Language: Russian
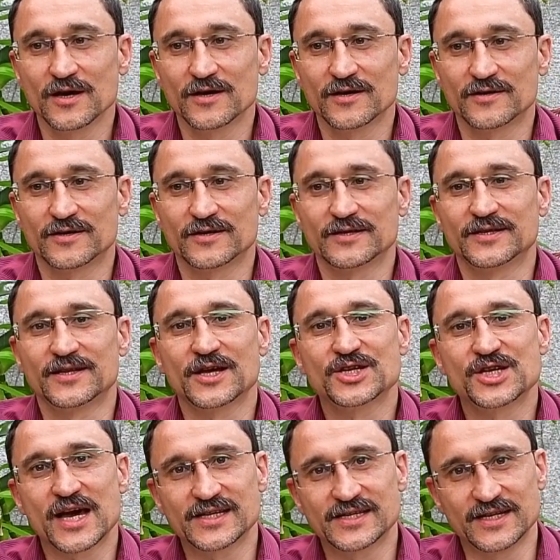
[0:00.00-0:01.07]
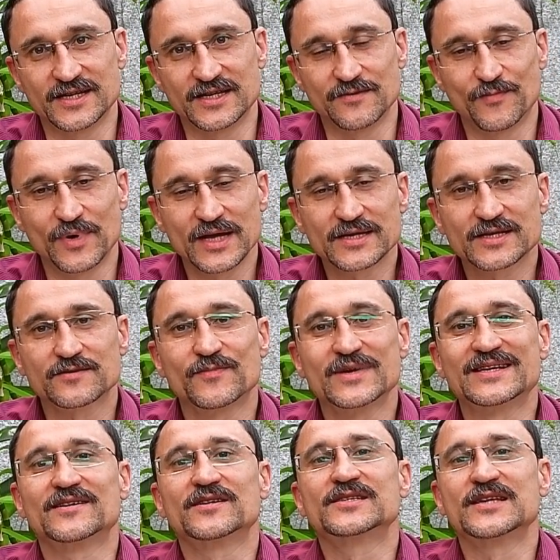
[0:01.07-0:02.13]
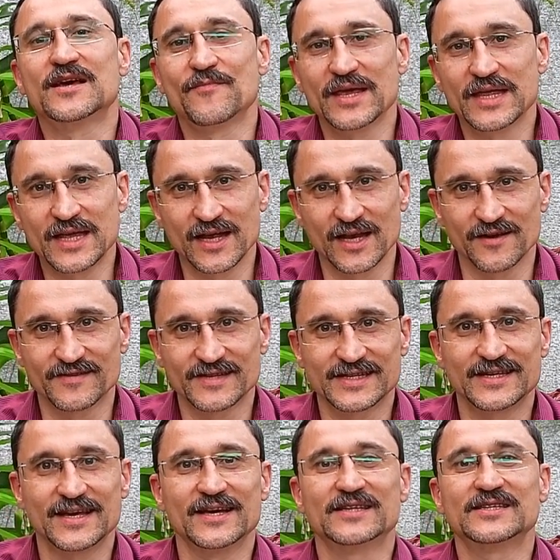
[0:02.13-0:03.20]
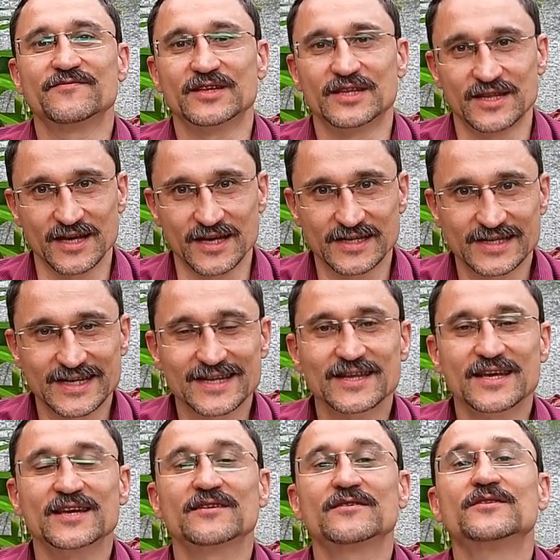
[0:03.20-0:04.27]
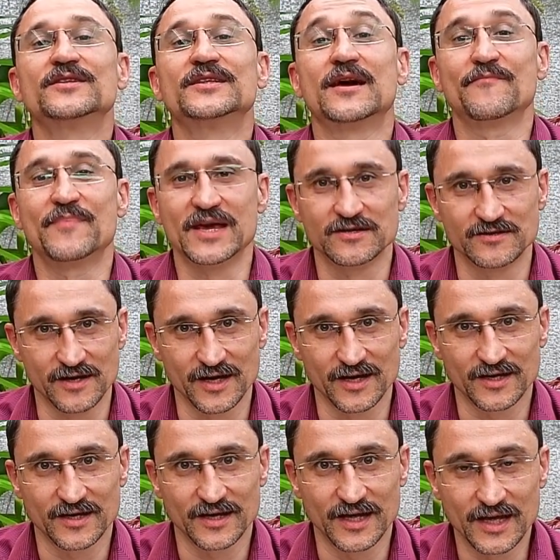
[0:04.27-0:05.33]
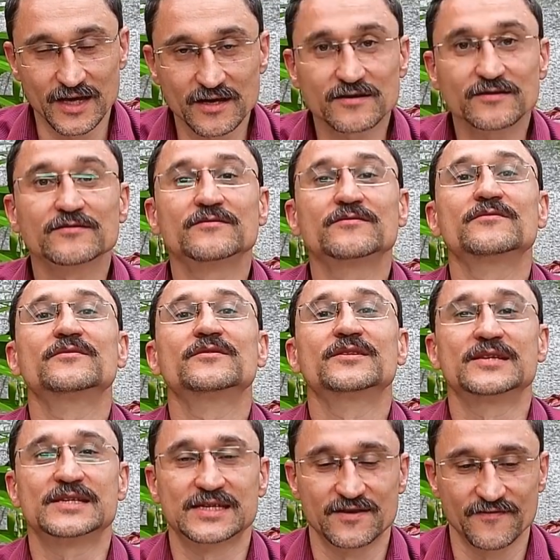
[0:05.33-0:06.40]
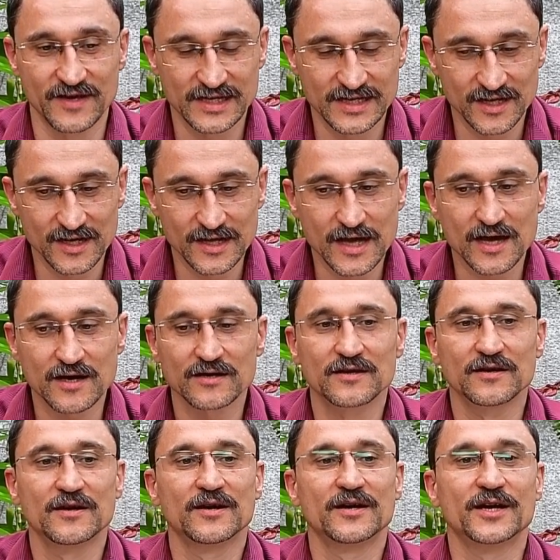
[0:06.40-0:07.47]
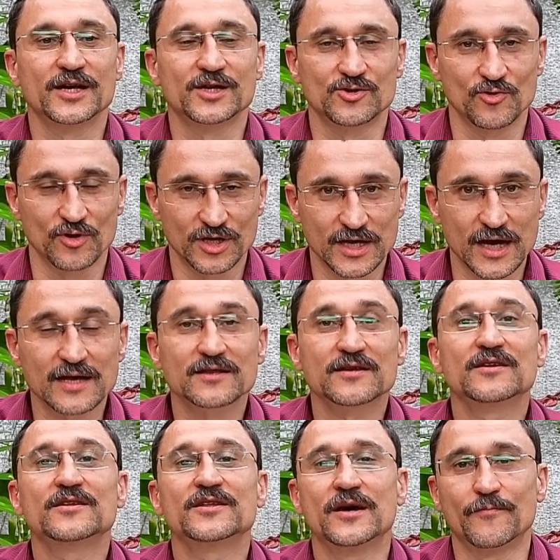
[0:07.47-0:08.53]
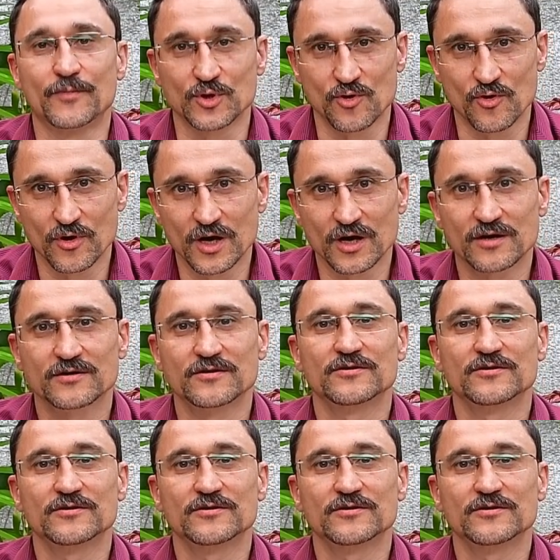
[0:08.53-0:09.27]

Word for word: э, на части теплиц мы заменили все цветные сетки на белые. И действительно результат намного